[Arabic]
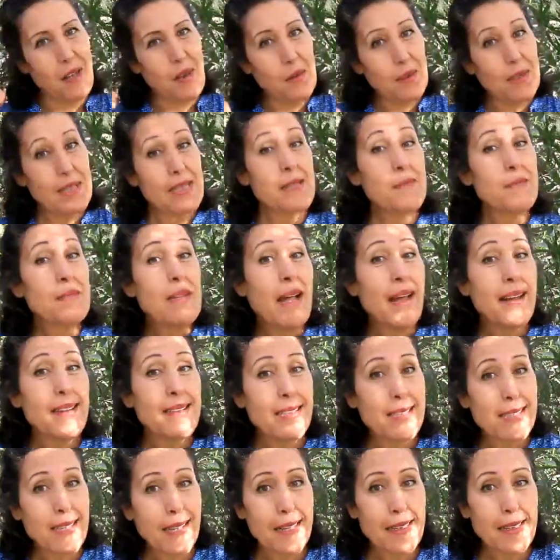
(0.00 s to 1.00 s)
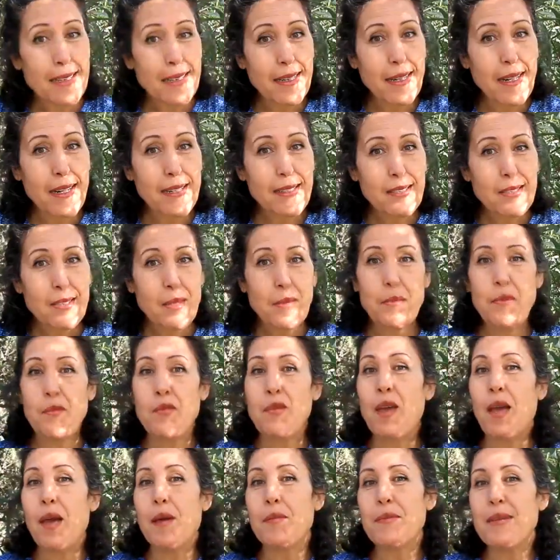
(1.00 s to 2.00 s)
وقت اللي بدا عندنا صغيرات ما
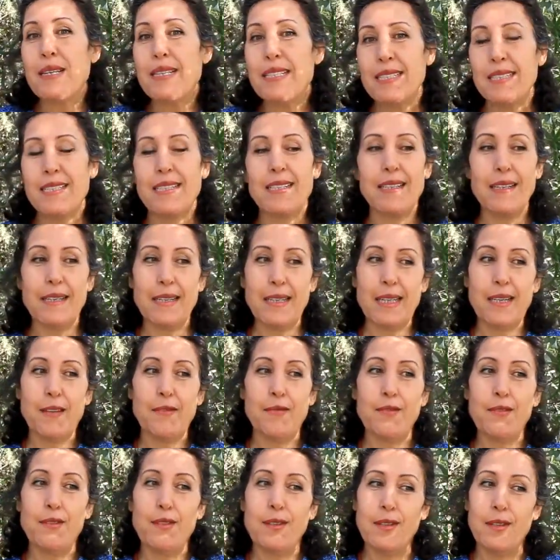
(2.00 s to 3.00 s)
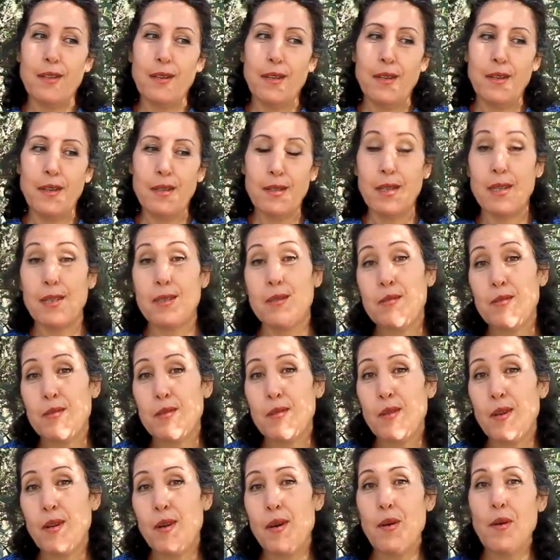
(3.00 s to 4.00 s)
فيها بيس كيف
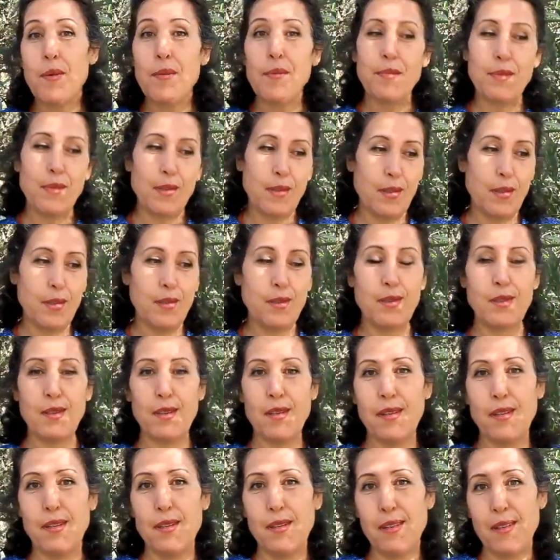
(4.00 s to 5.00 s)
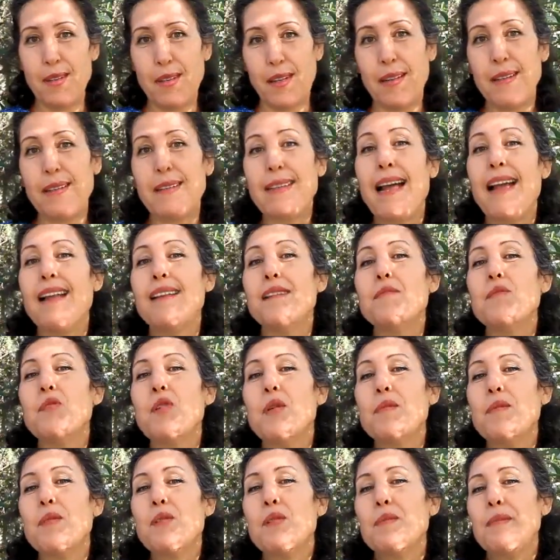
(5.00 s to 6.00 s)
نهزوهم
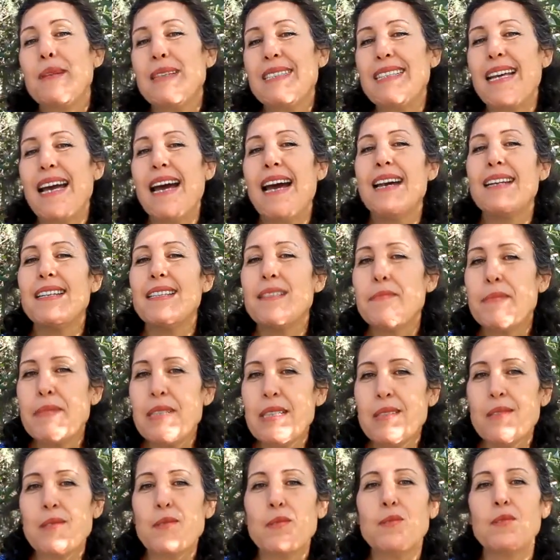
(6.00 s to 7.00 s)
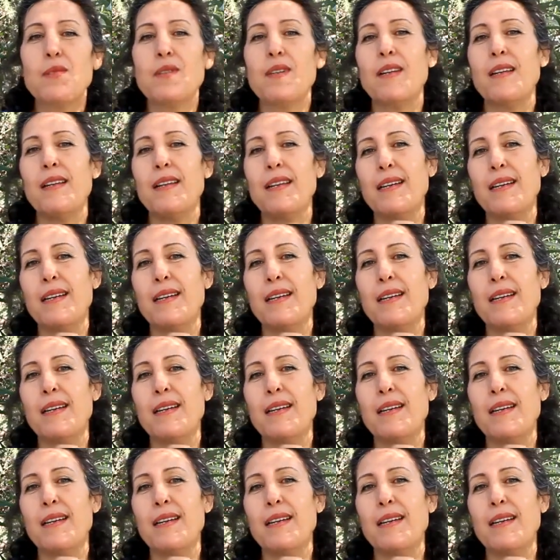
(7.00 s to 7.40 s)
نعلموهم اللي هما صغار يمسوا